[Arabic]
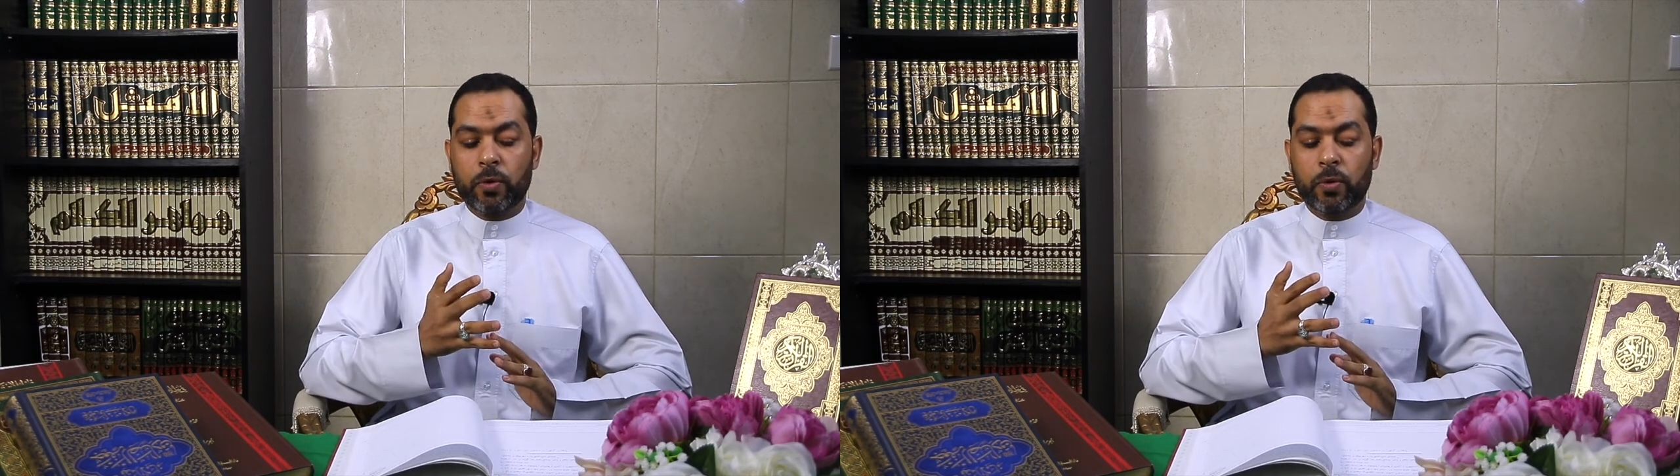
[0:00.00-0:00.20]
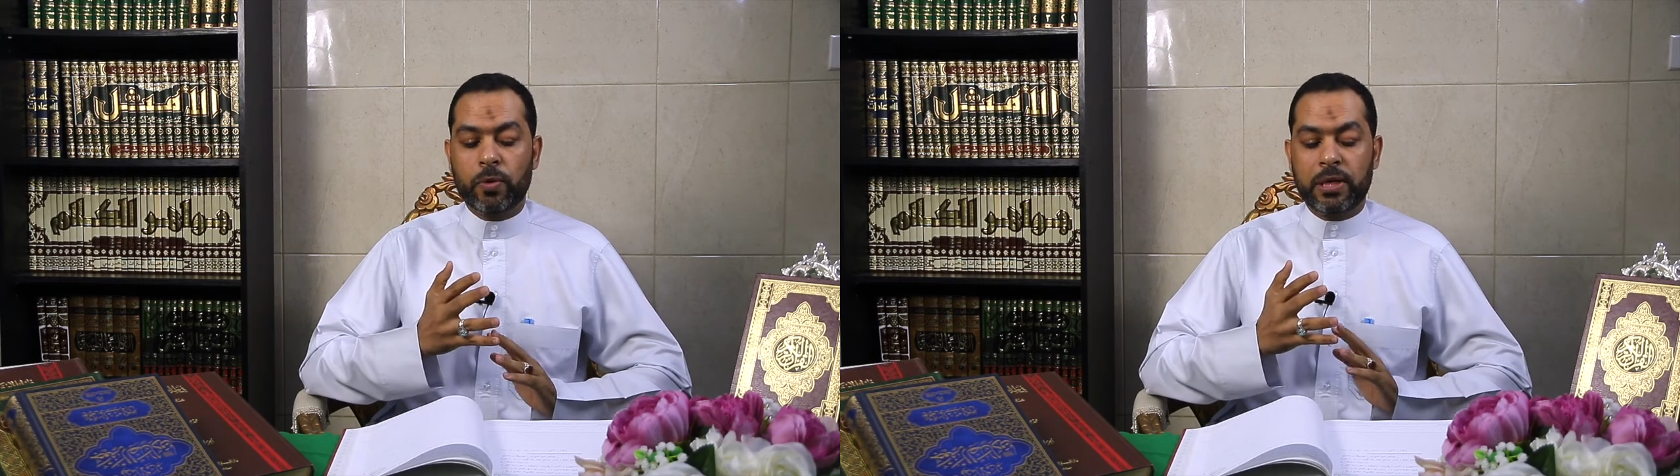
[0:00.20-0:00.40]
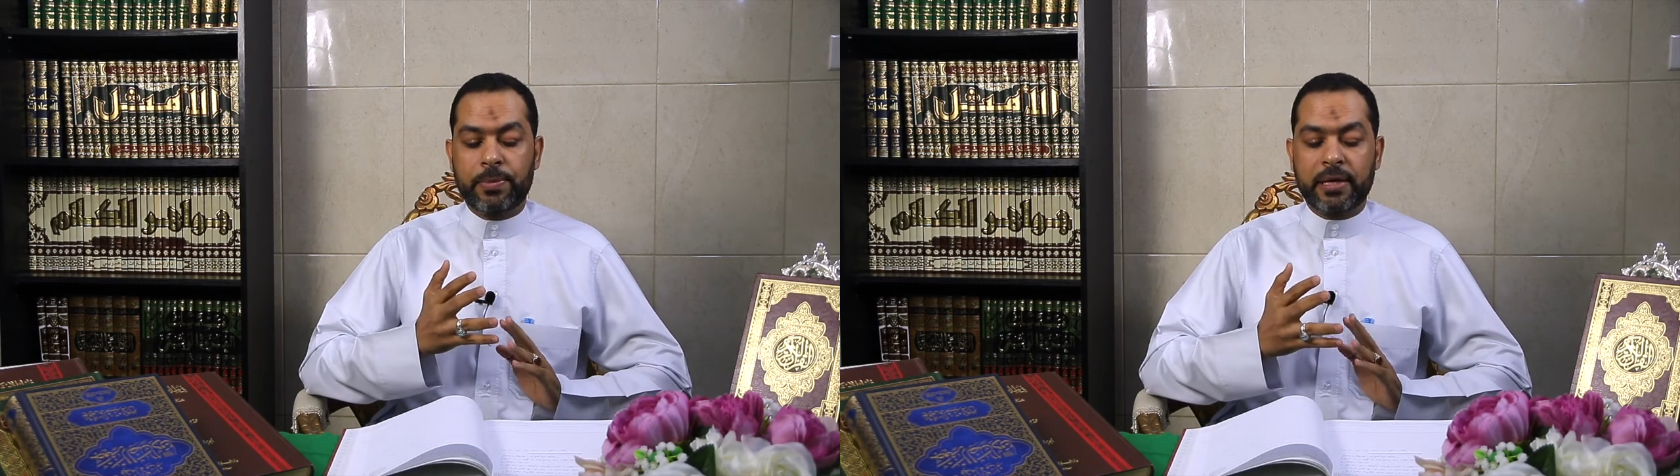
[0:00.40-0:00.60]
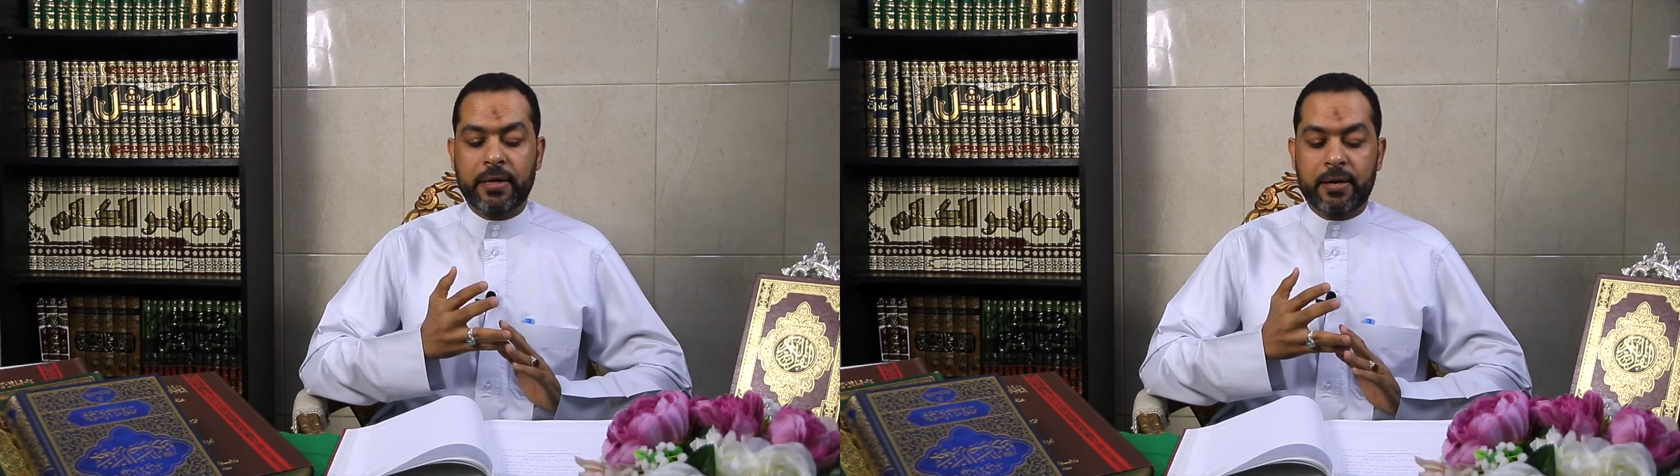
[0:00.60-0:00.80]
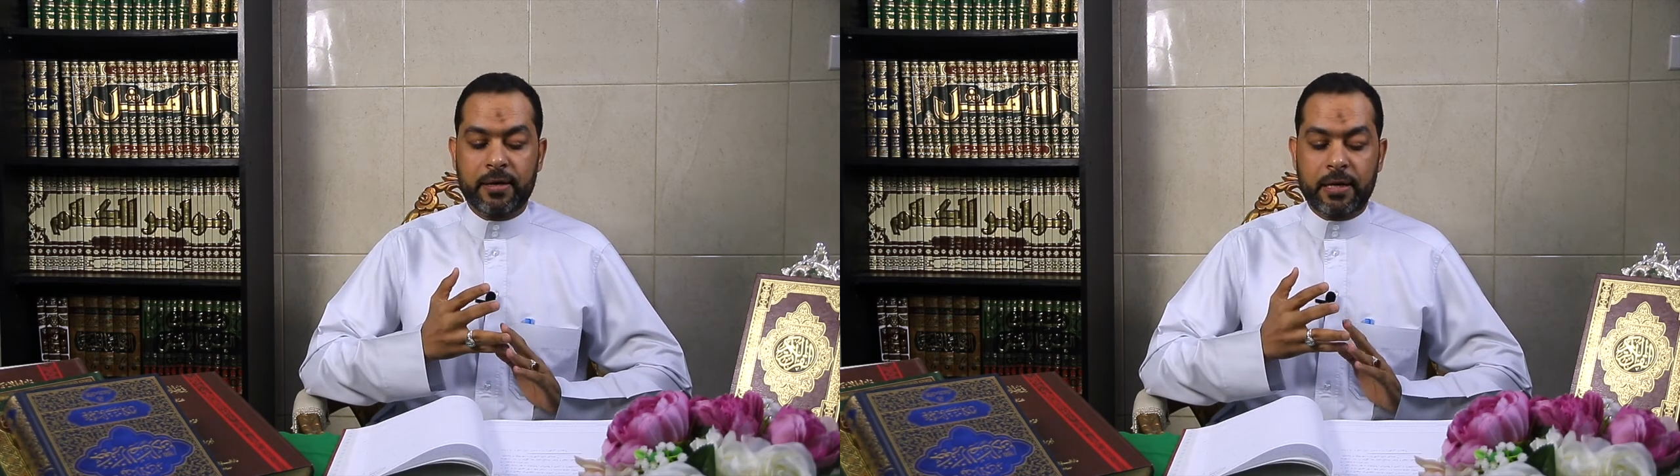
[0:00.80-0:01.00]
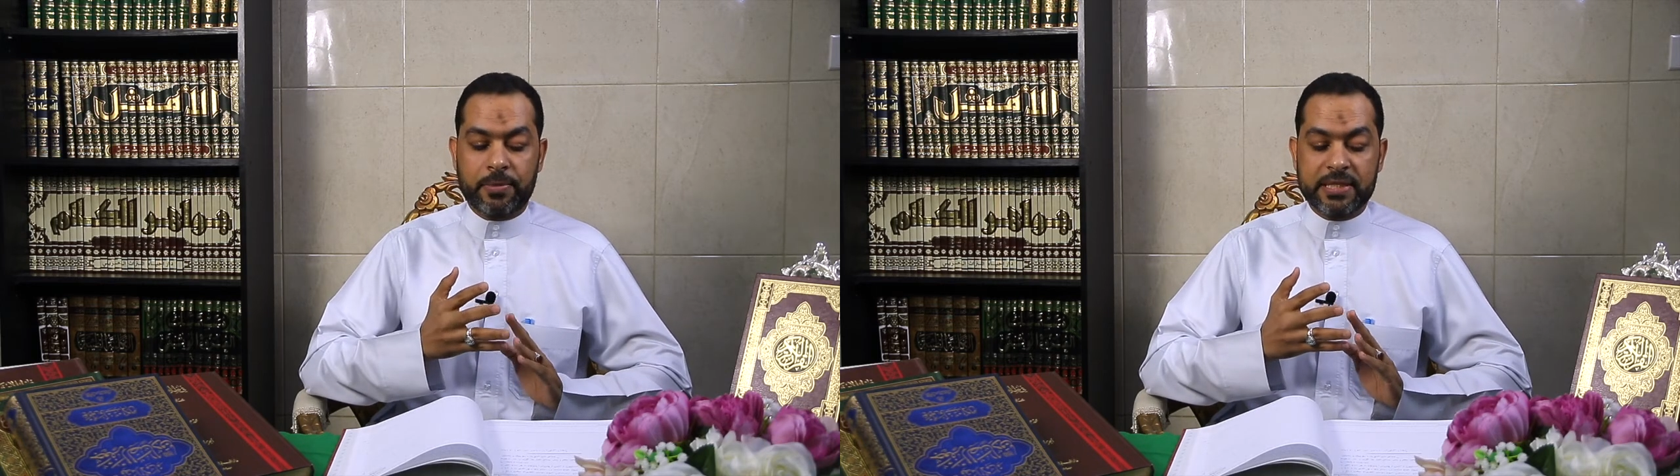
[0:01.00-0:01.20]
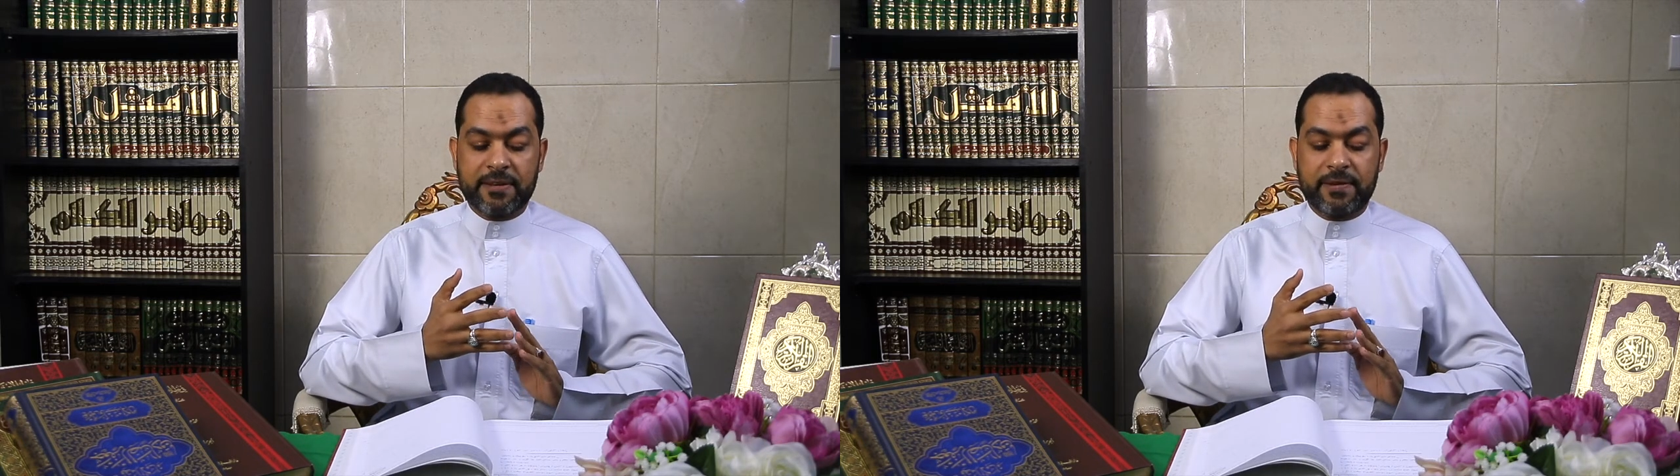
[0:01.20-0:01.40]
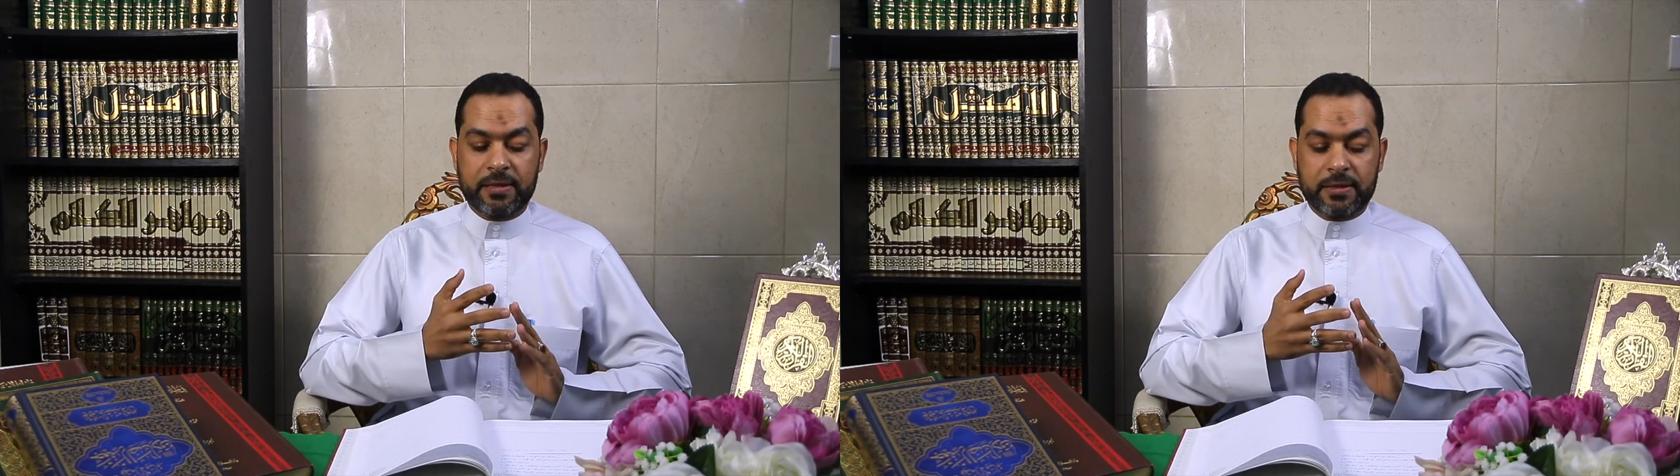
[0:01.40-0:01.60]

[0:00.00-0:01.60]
لمن كان بصفه